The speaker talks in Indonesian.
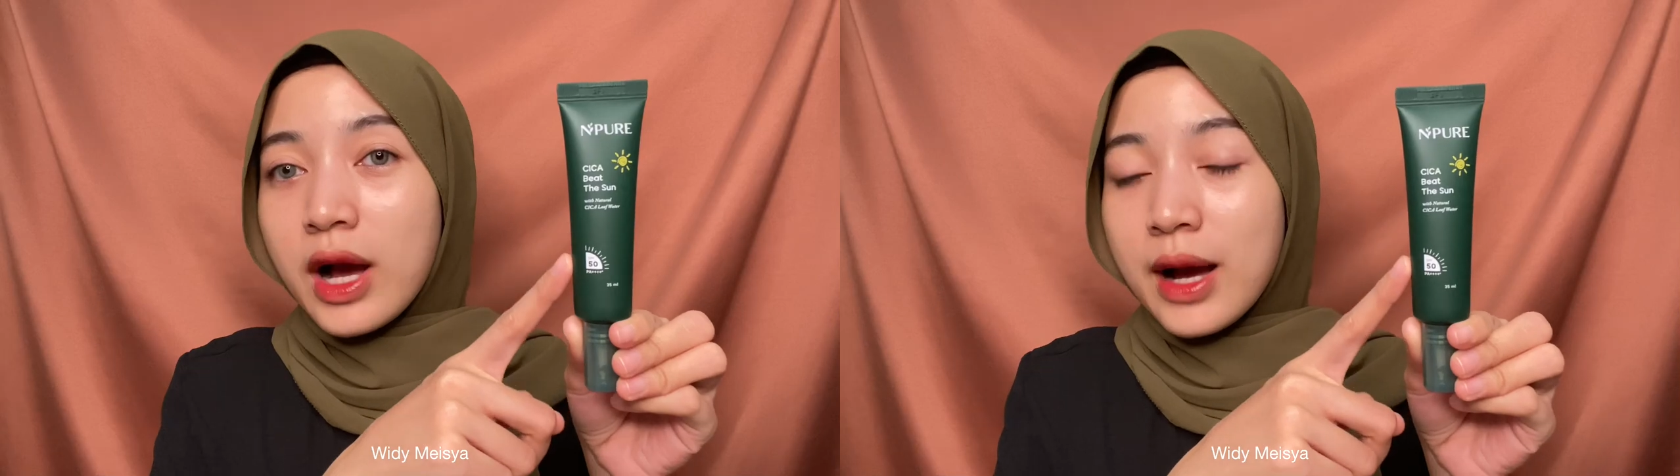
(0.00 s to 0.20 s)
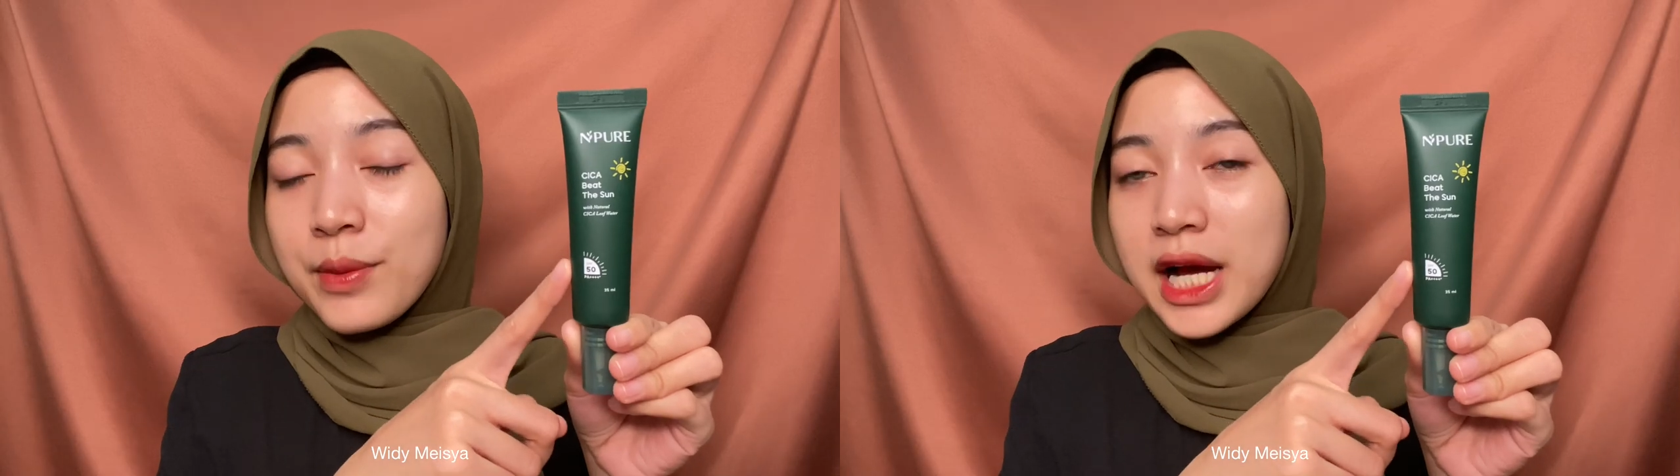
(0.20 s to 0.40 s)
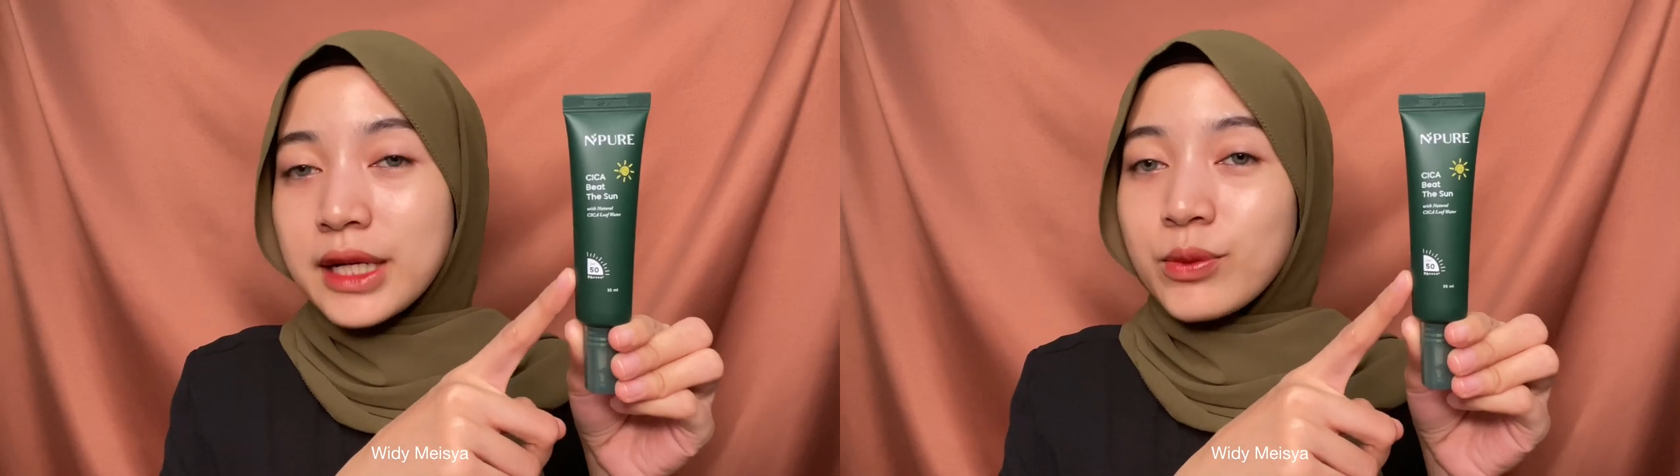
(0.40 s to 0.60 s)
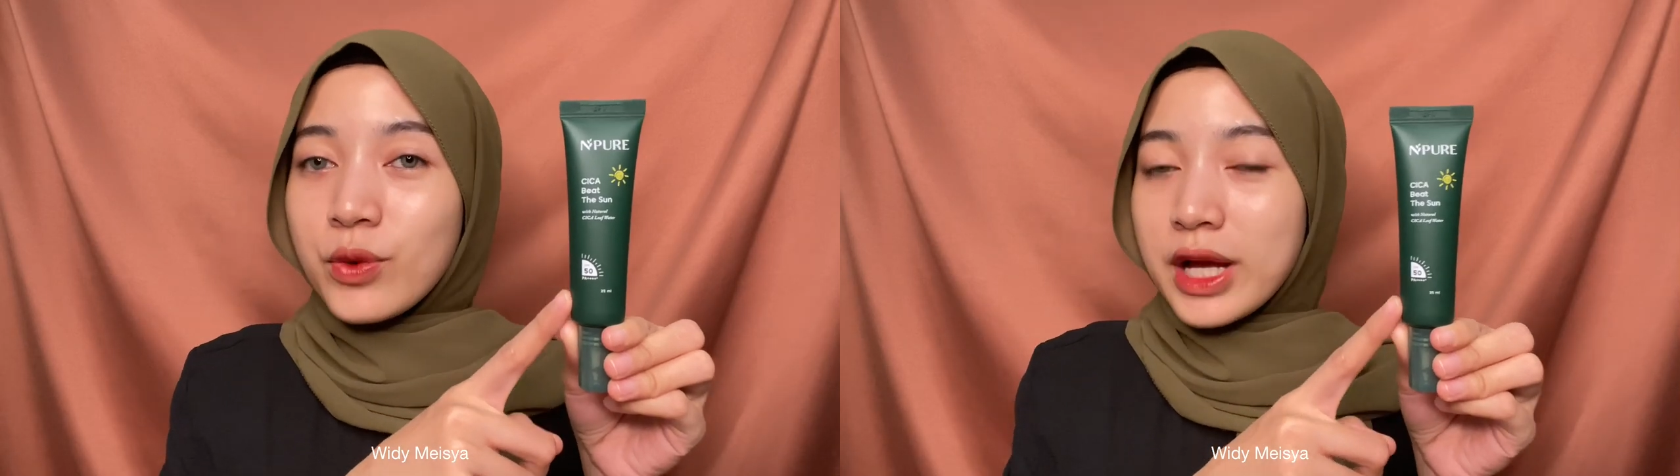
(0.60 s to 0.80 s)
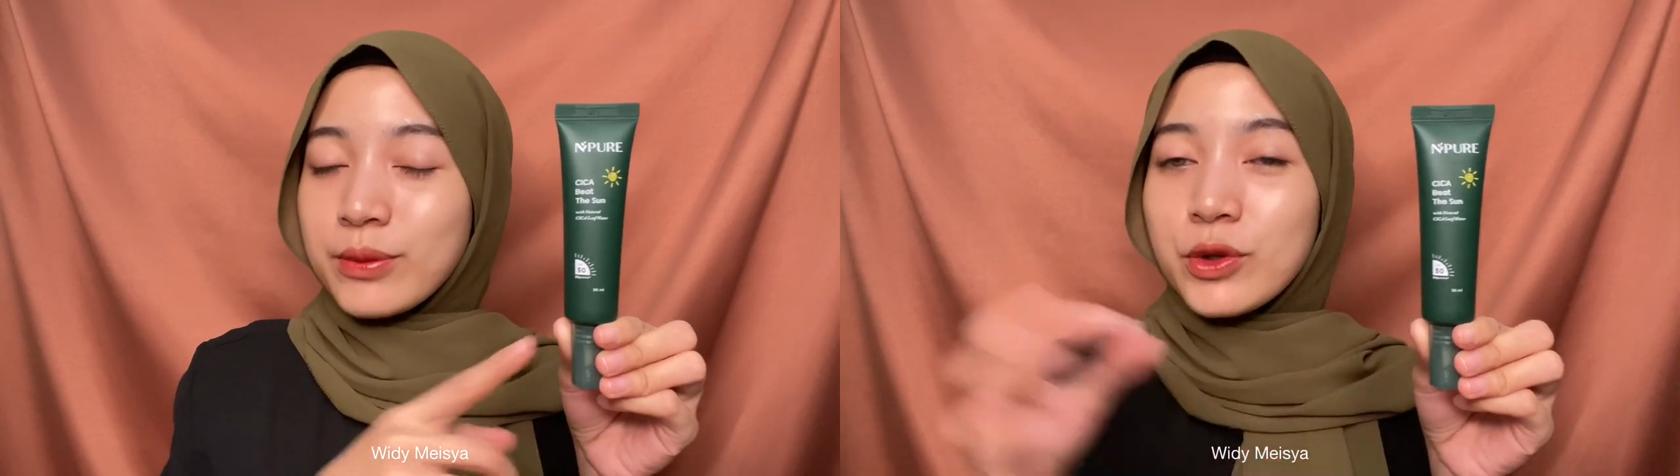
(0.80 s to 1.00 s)
aman
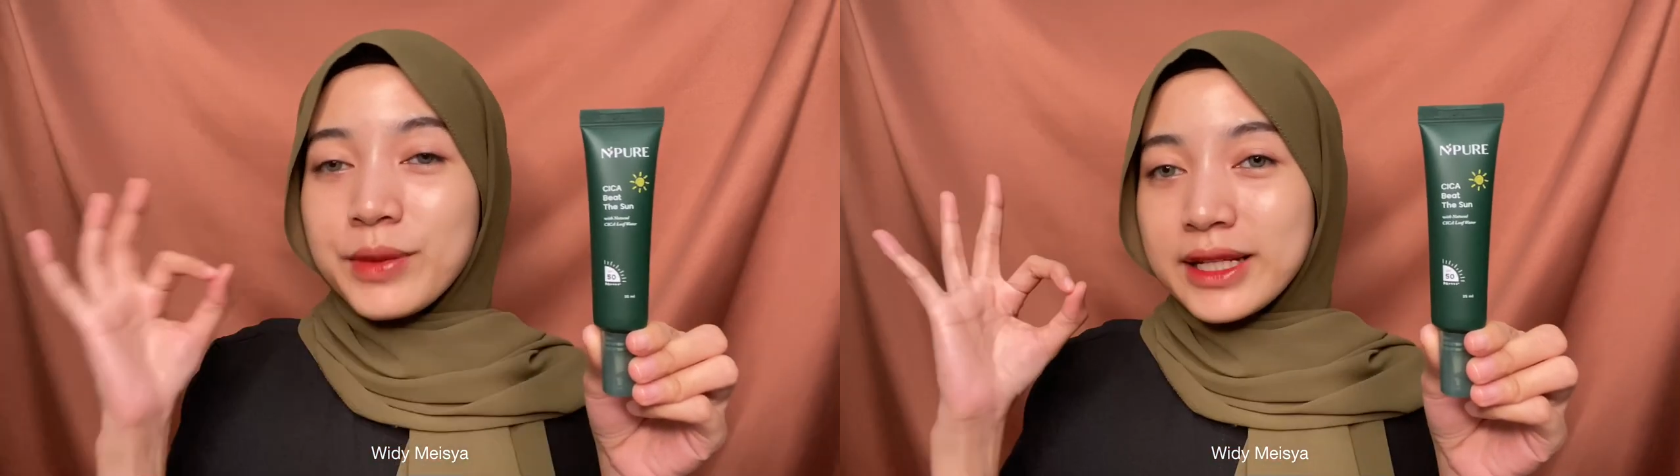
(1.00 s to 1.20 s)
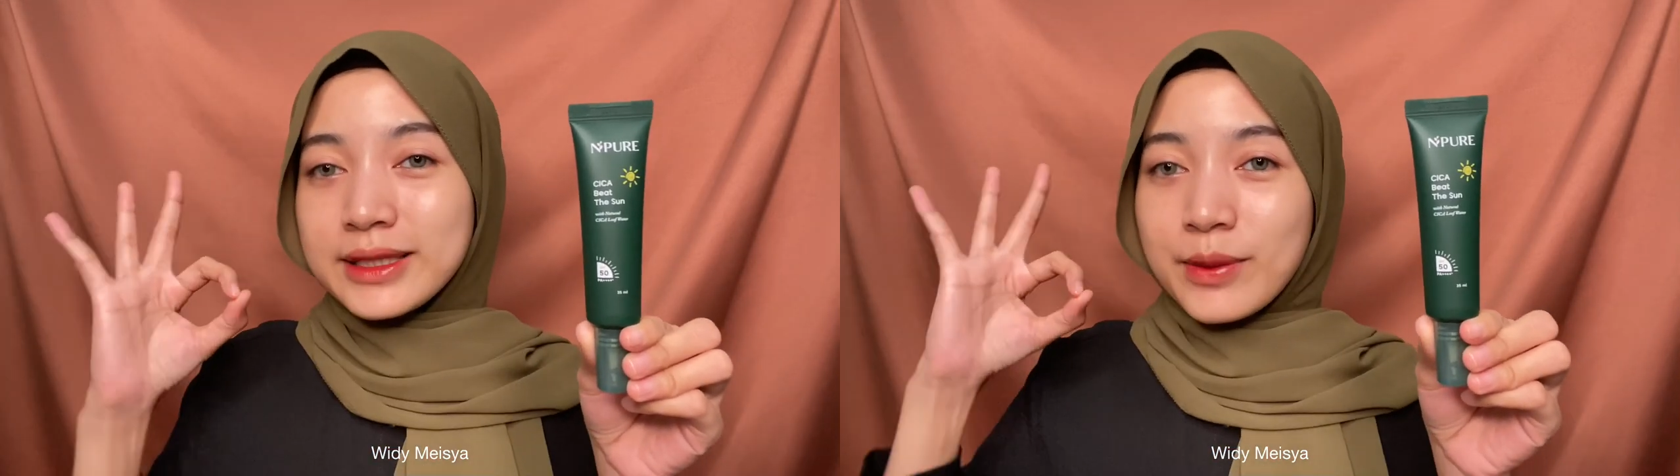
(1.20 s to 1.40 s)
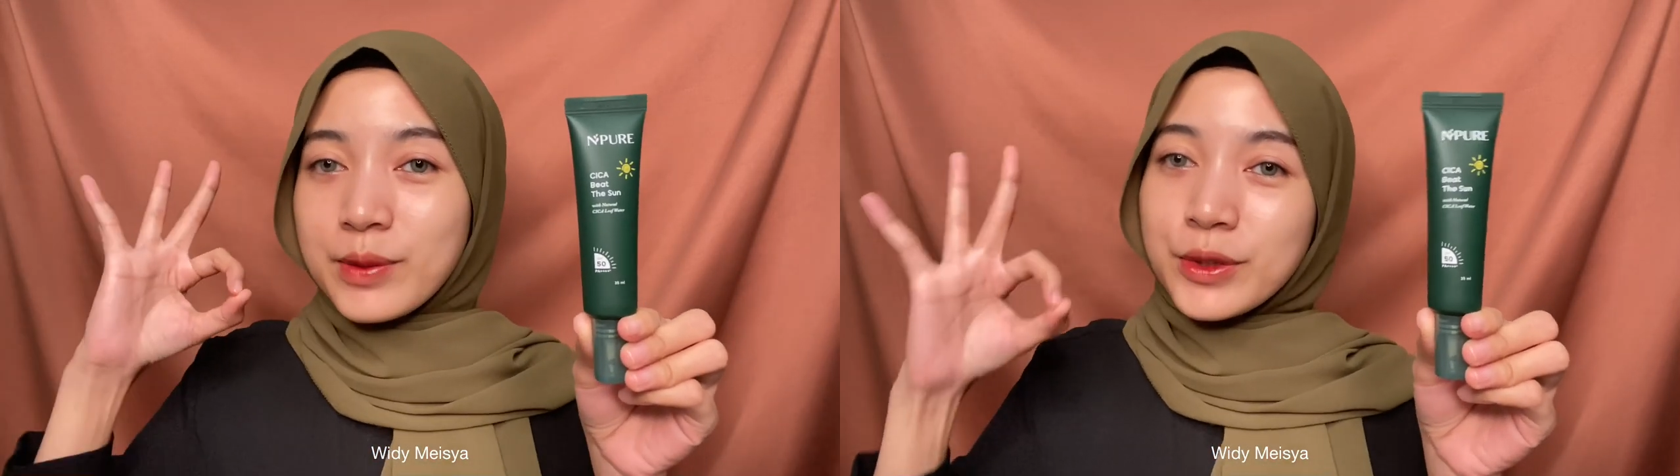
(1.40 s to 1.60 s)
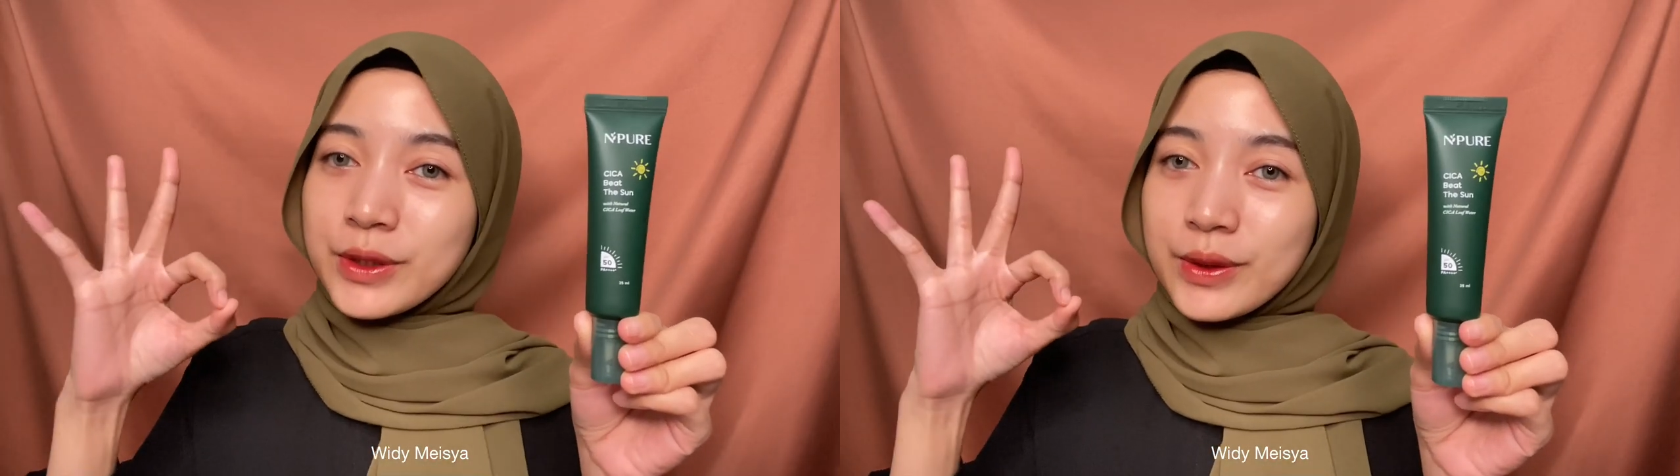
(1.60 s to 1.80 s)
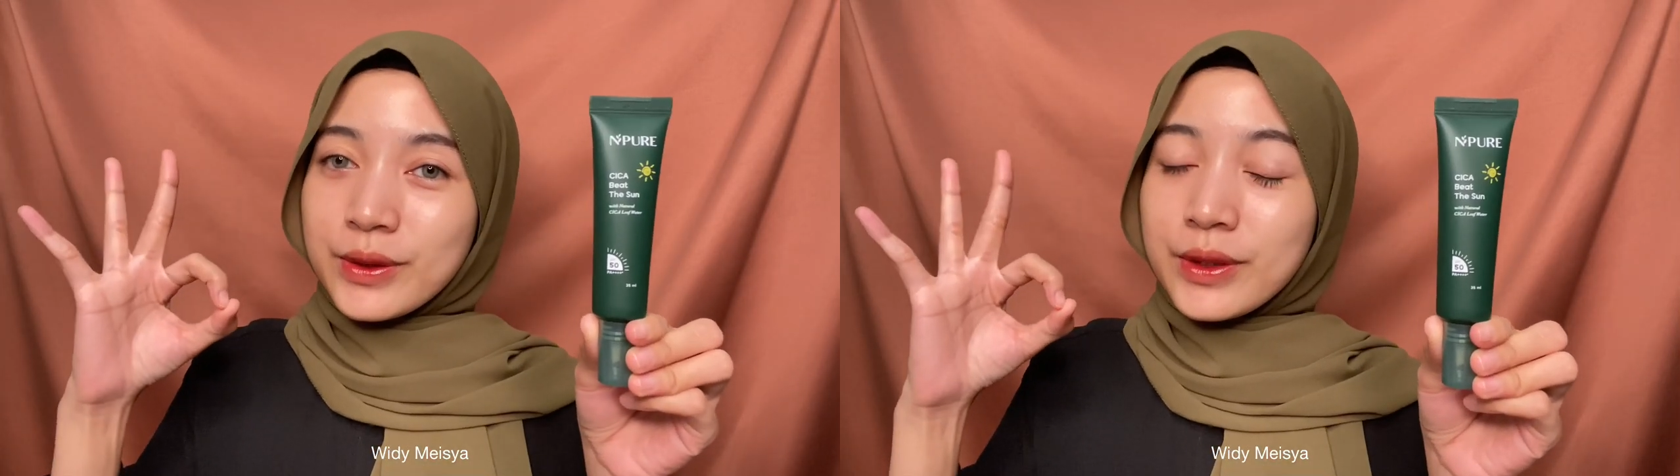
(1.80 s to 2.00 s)
buat bumil sama
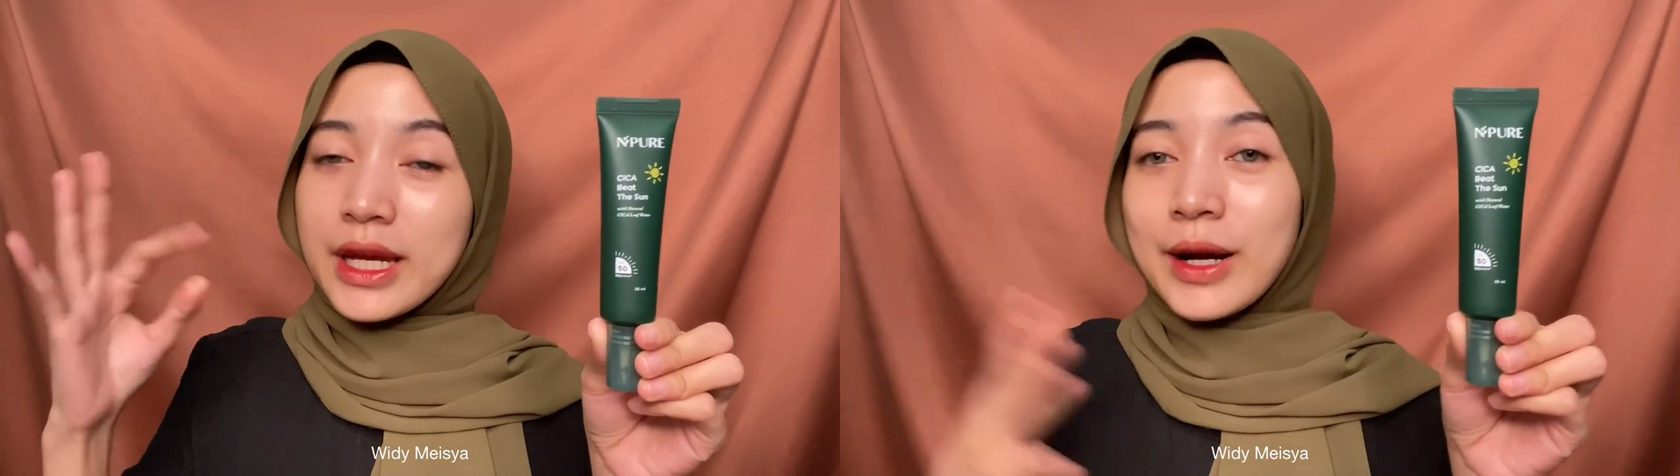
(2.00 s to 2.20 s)
busui.